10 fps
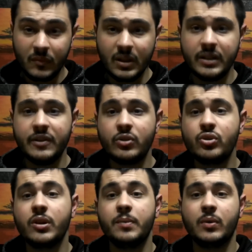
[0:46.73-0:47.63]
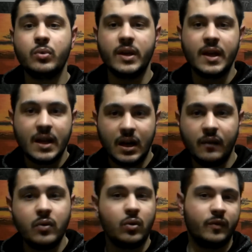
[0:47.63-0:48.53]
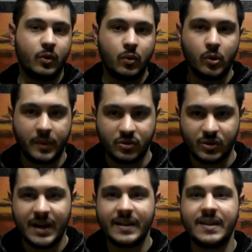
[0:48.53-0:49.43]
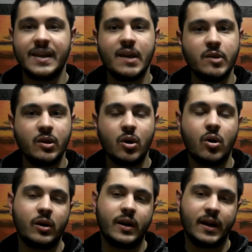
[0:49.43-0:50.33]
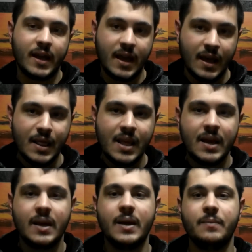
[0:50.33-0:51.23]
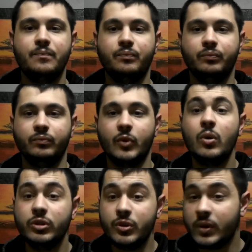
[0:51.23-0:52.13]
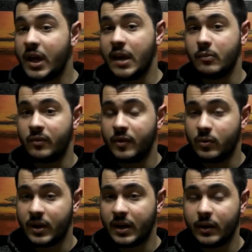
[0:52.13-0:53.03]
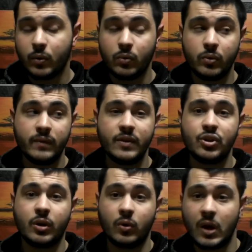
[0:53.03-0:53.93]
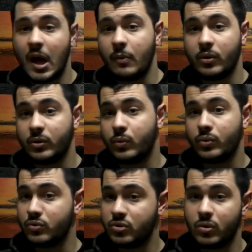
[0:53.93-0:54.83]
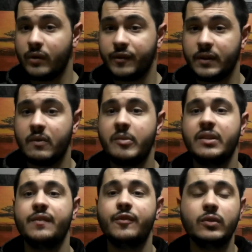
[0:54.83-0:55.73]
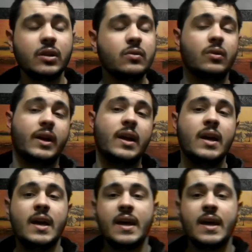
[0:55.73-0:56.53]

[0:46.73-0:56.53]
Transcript: di videogiochi per cui lavoro, ovvero quello personale dei Gaming Corner e um, Old New Game, ovvero un canale con cui invece collaboro, di cui non sono effettivamente fondatore,